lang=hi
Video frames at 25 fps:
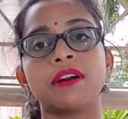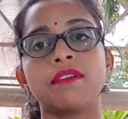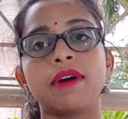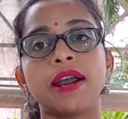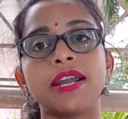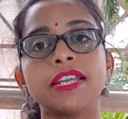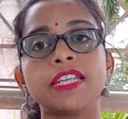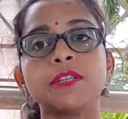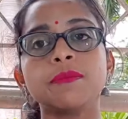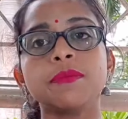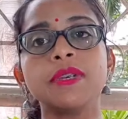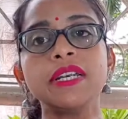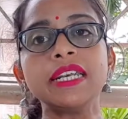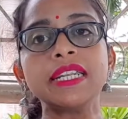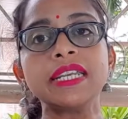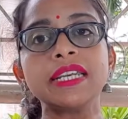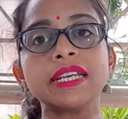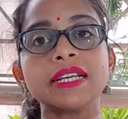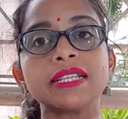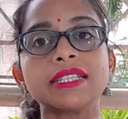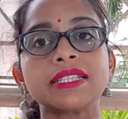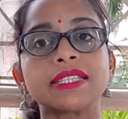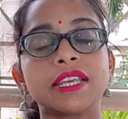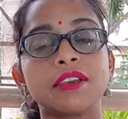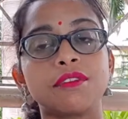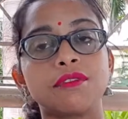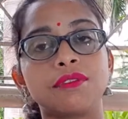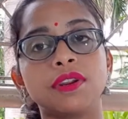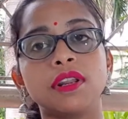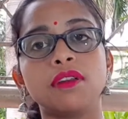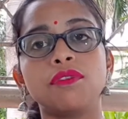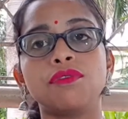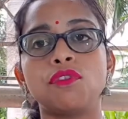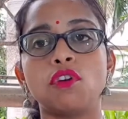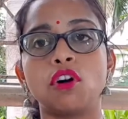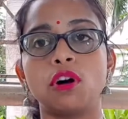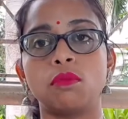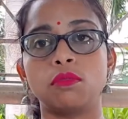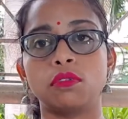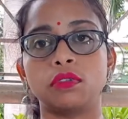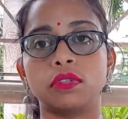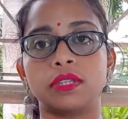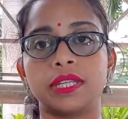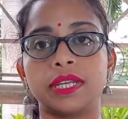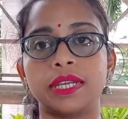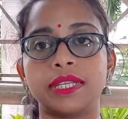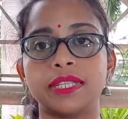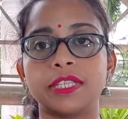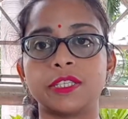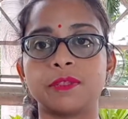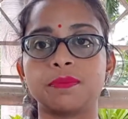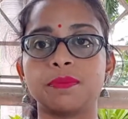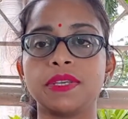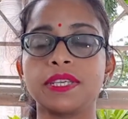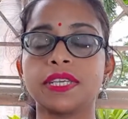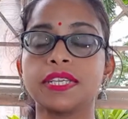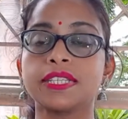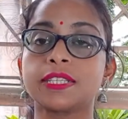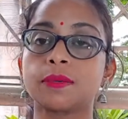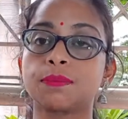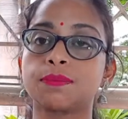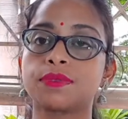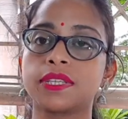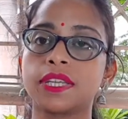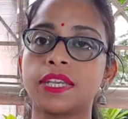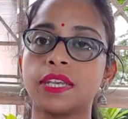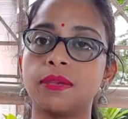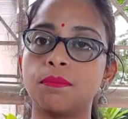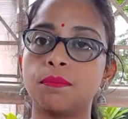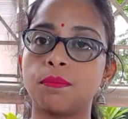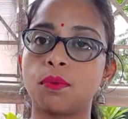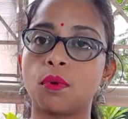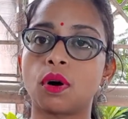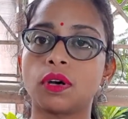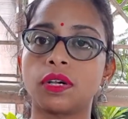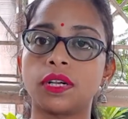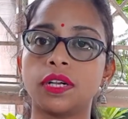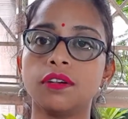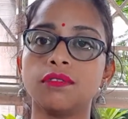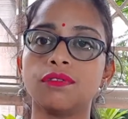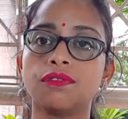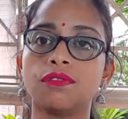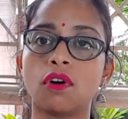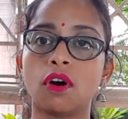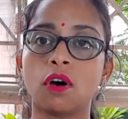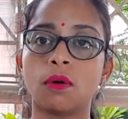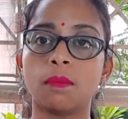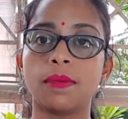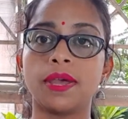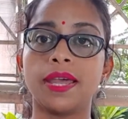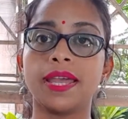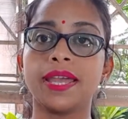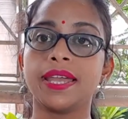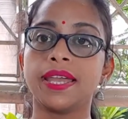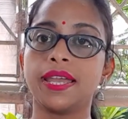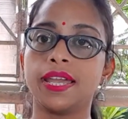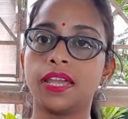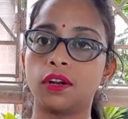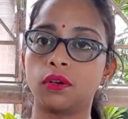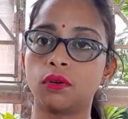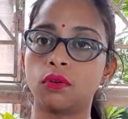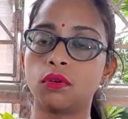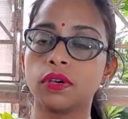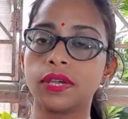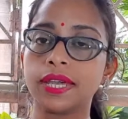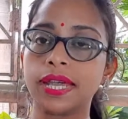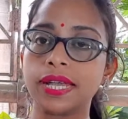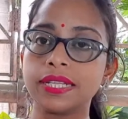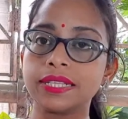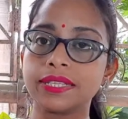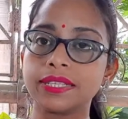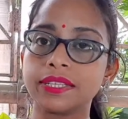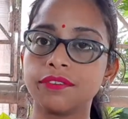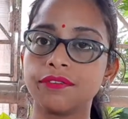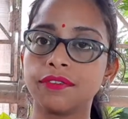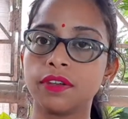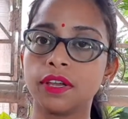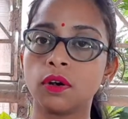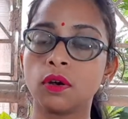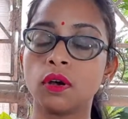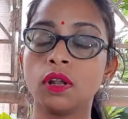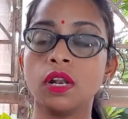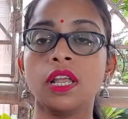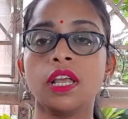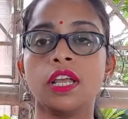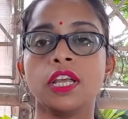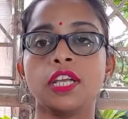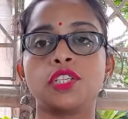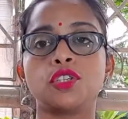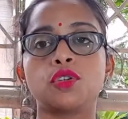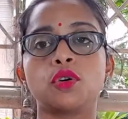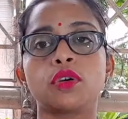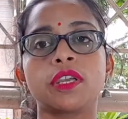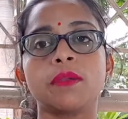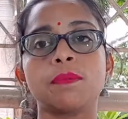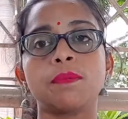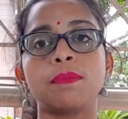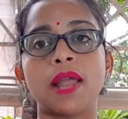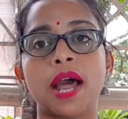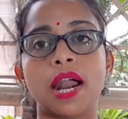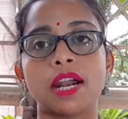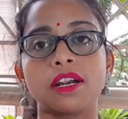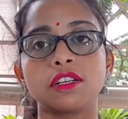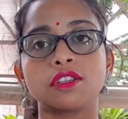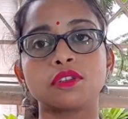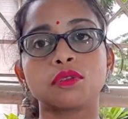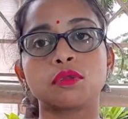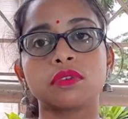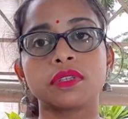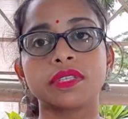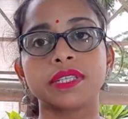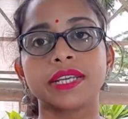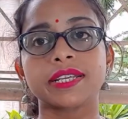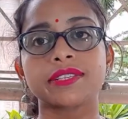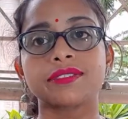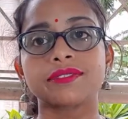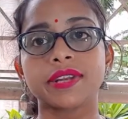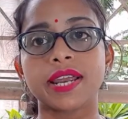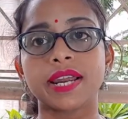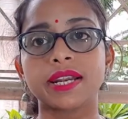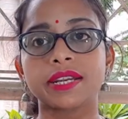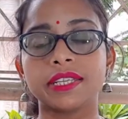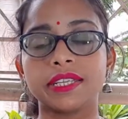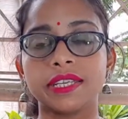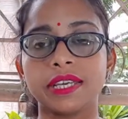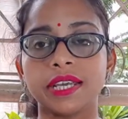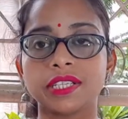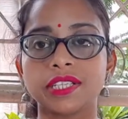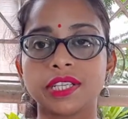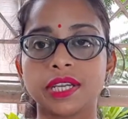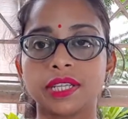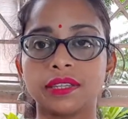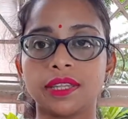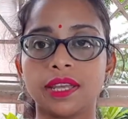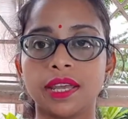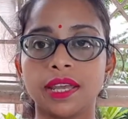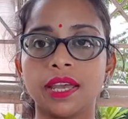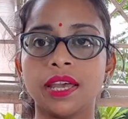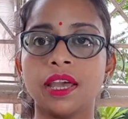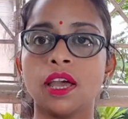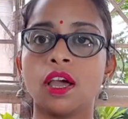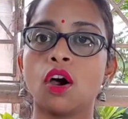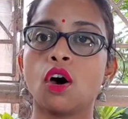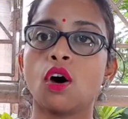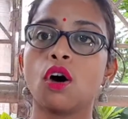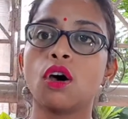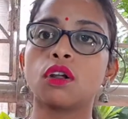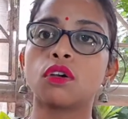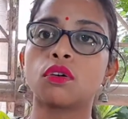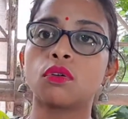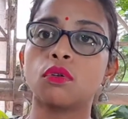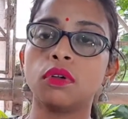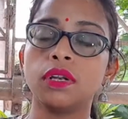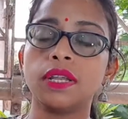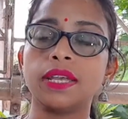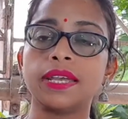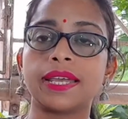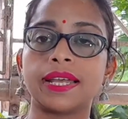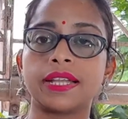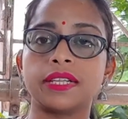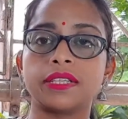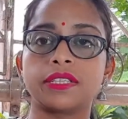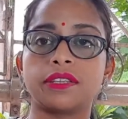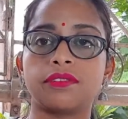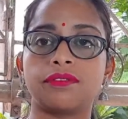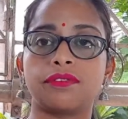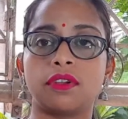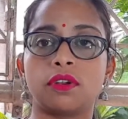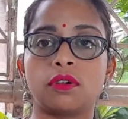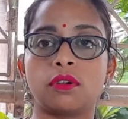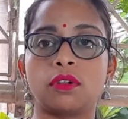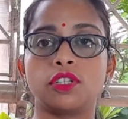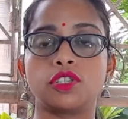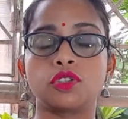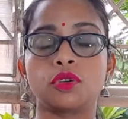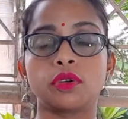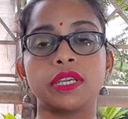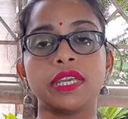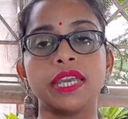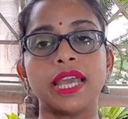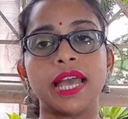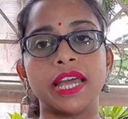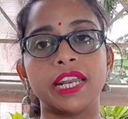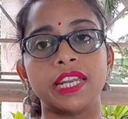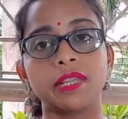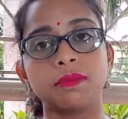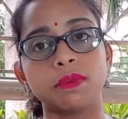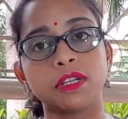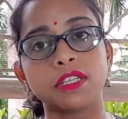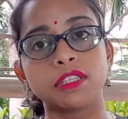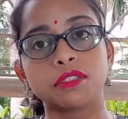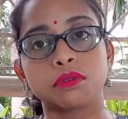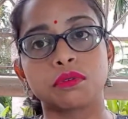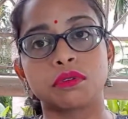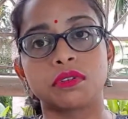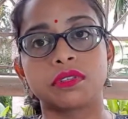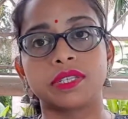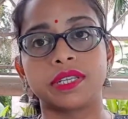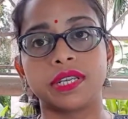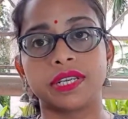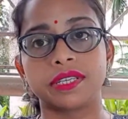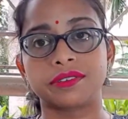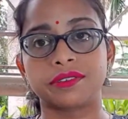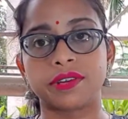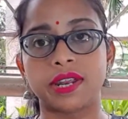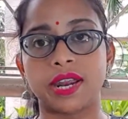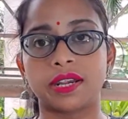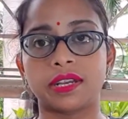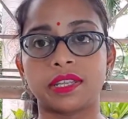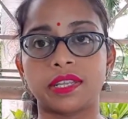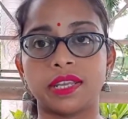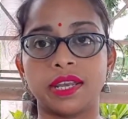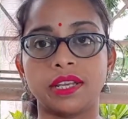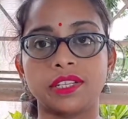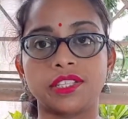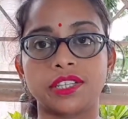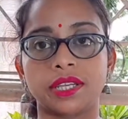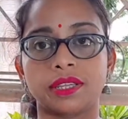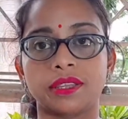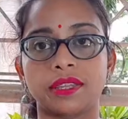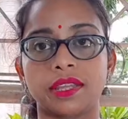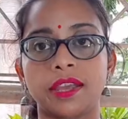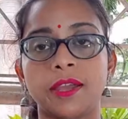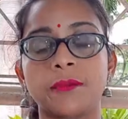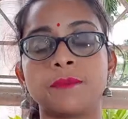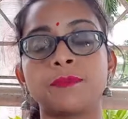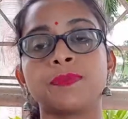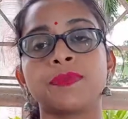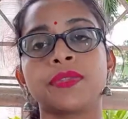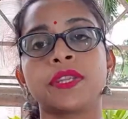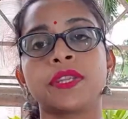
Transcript: वाइटामिन डी का सेवरल फॉर्म होता है जिसमें कि सबसे इम्पॉर्टेंट फॉर्म है एर्गो कैल्सीफेरॉल जो कि प्लांट सोर्स से एक्सट्रैक्ट किया जाता है और कोले कैल्सीफेरॉल जो कि एनिमल सोर्स से एक्सट्रैक्ट किया जाता है